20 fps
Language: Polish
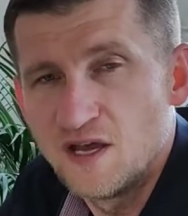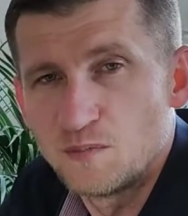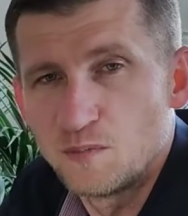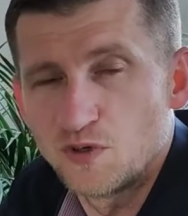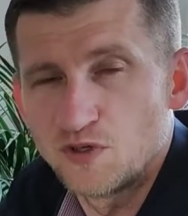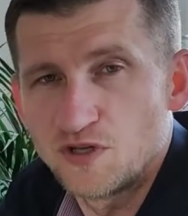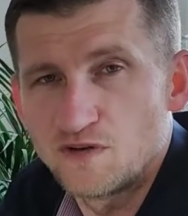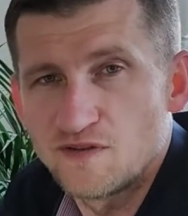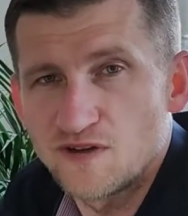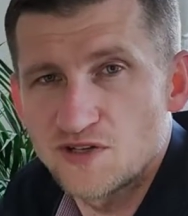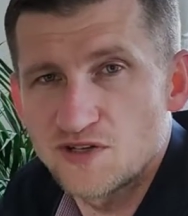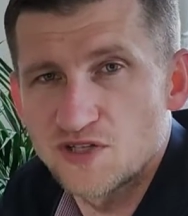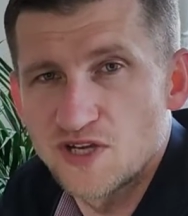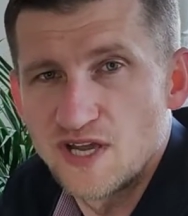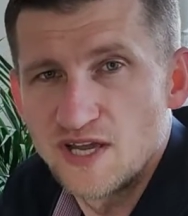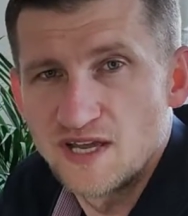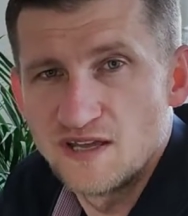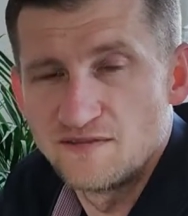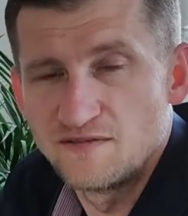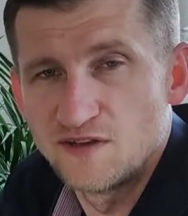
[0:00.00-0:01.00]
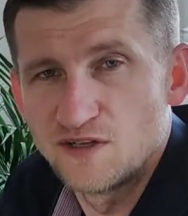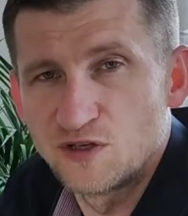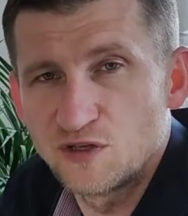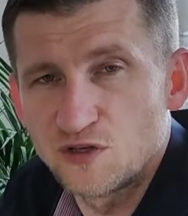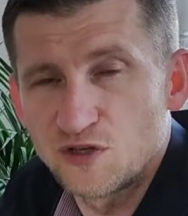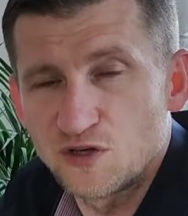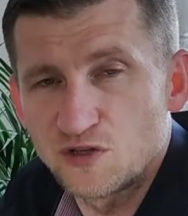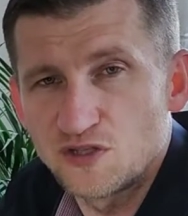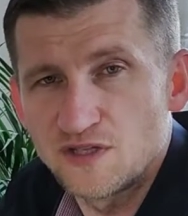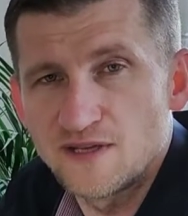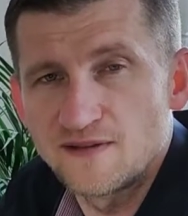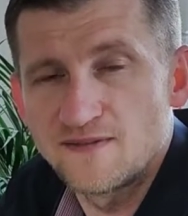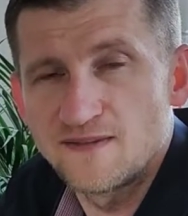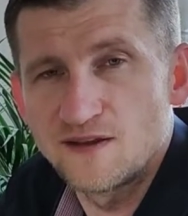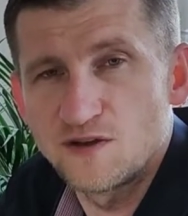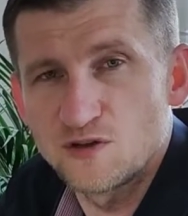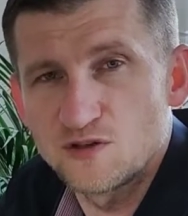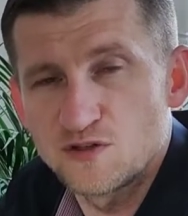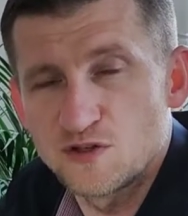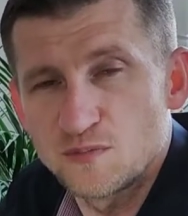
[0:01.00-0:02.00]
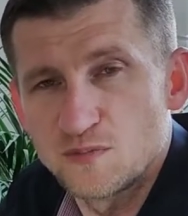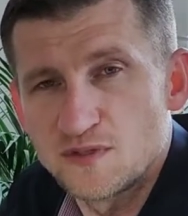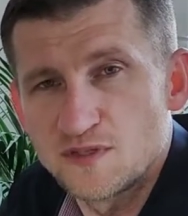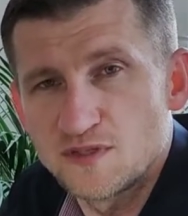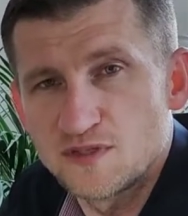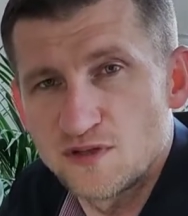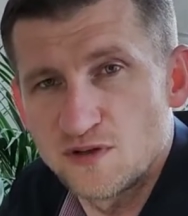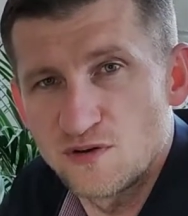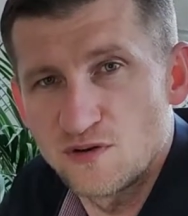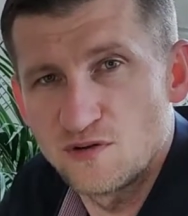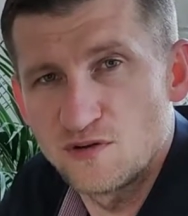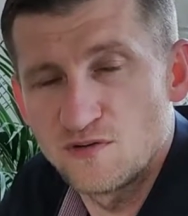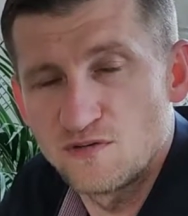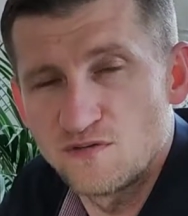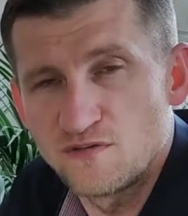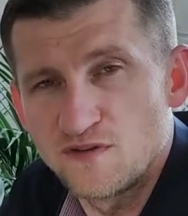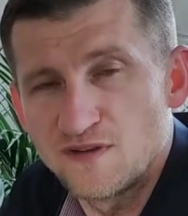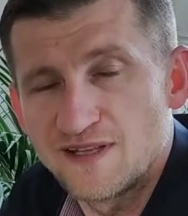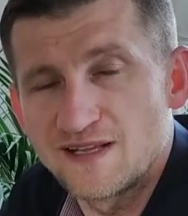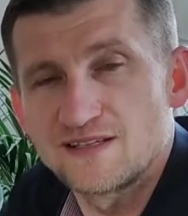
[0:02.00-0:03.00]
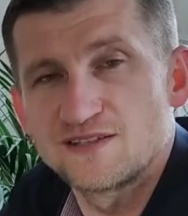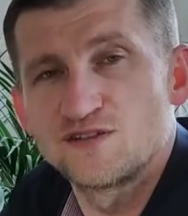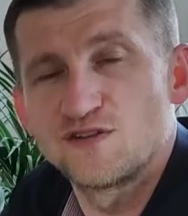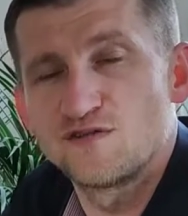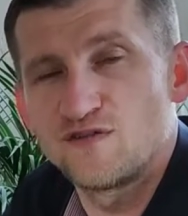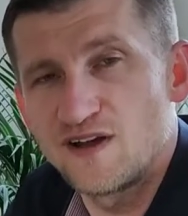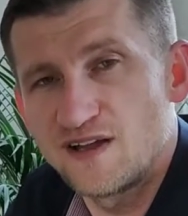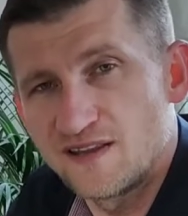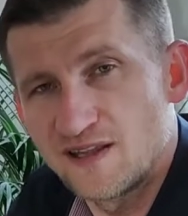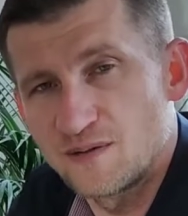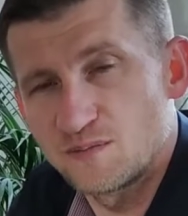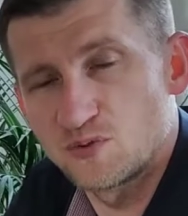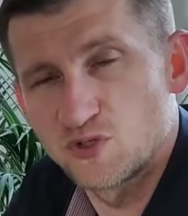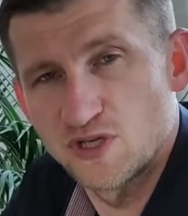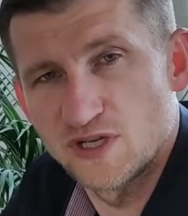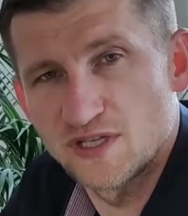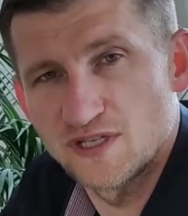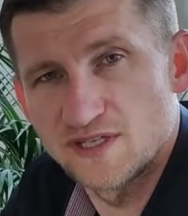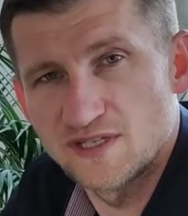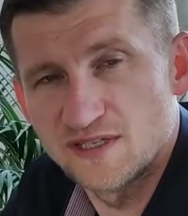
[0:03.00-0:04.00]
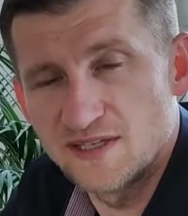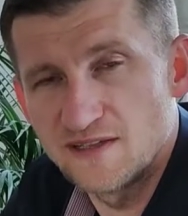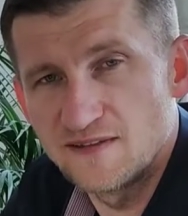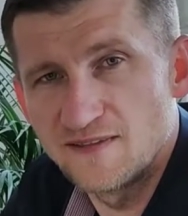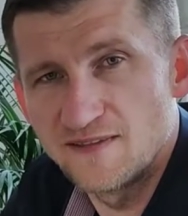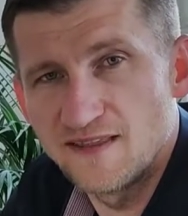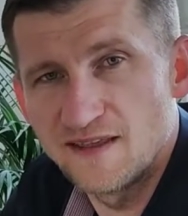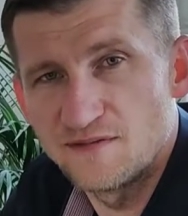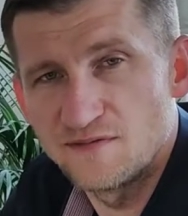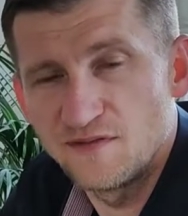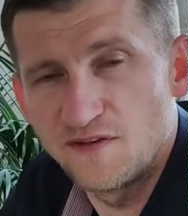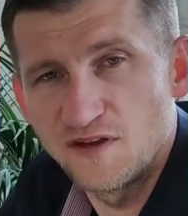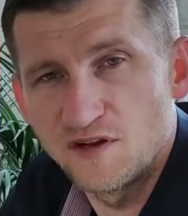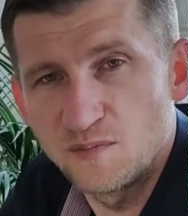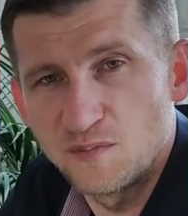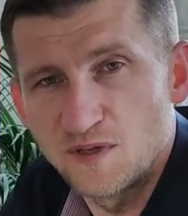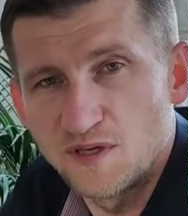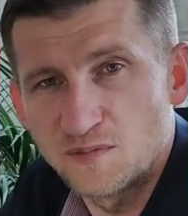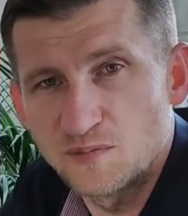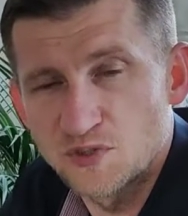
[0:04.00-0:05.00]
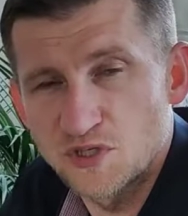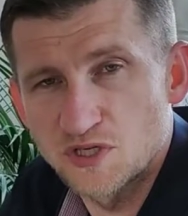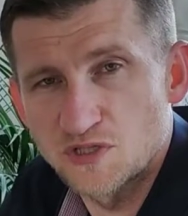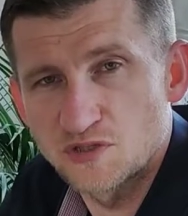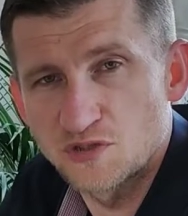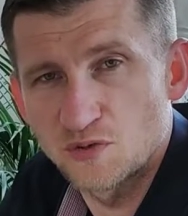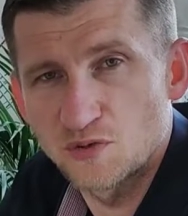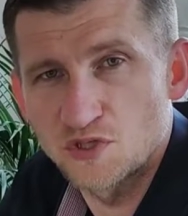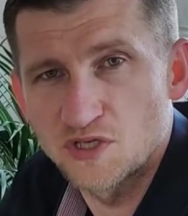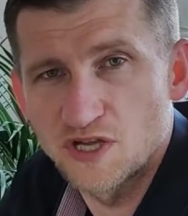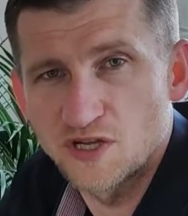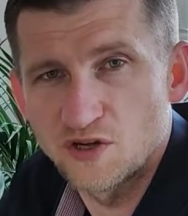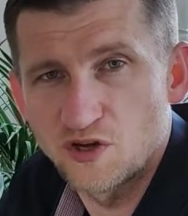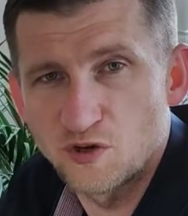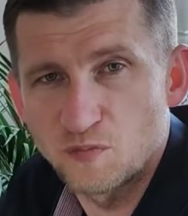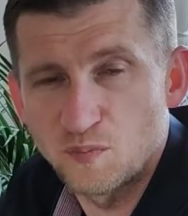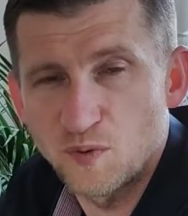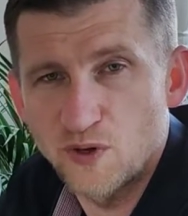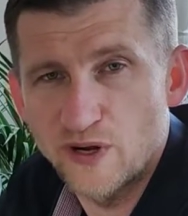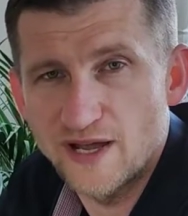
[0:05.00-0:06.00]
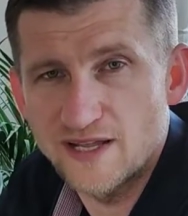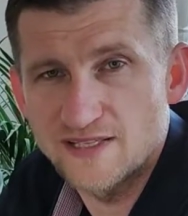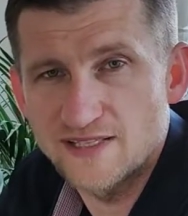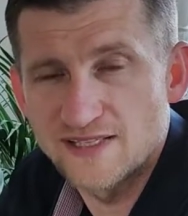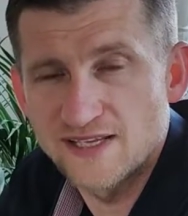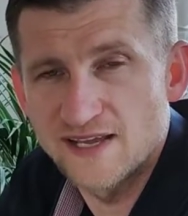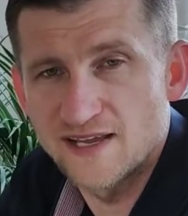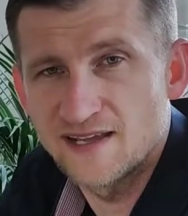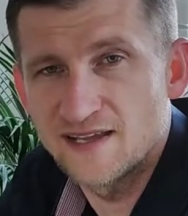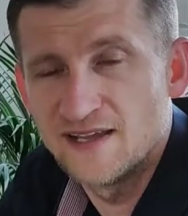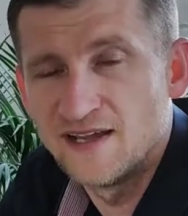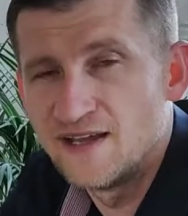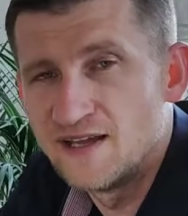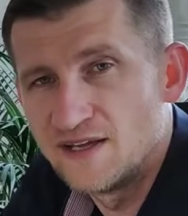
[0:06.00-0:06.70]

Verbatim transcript: ponieważ wielokrotnie te osoby są finansowane przez inne firmy, przez różne korporacje